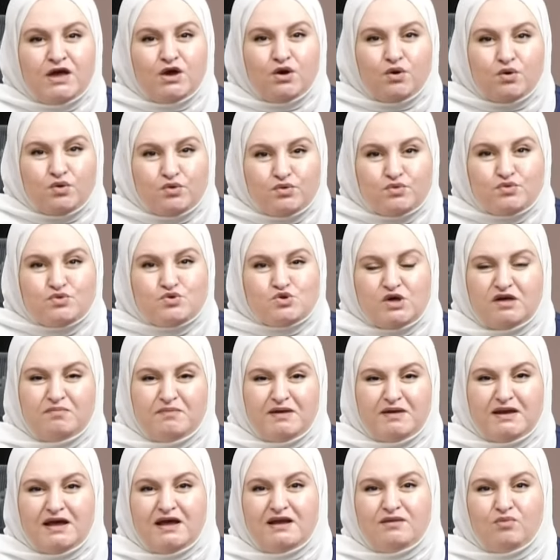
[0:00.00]

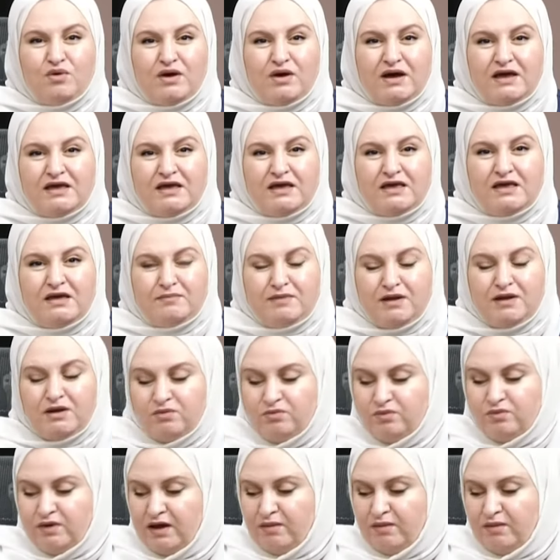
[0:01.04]
خروجك من المخيم لو